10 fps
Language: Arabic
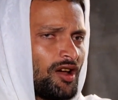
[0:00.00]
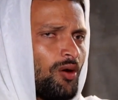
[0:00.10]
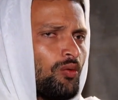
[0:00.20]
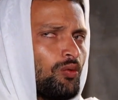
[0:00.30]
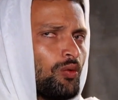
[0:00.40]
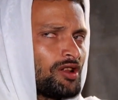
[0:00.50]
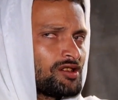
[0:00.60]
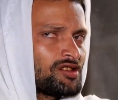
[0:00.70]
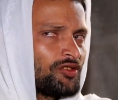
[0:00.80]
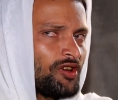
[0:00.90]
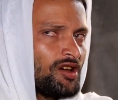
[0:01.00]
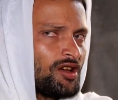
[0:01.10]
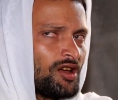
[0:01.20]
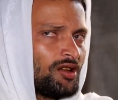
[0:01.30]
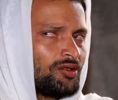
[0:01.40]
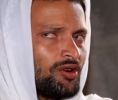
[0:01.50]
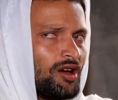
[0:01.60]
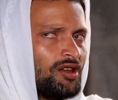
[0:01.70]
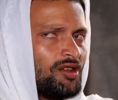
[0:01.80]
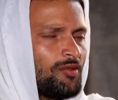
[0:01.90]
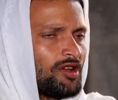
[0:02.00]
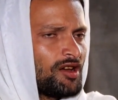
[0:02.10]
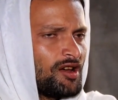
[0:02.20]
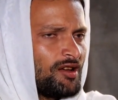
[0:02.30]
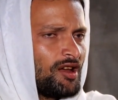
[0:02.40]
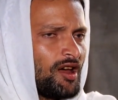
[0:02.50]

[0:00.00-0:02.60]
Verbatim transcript: أول صفة تعلمنا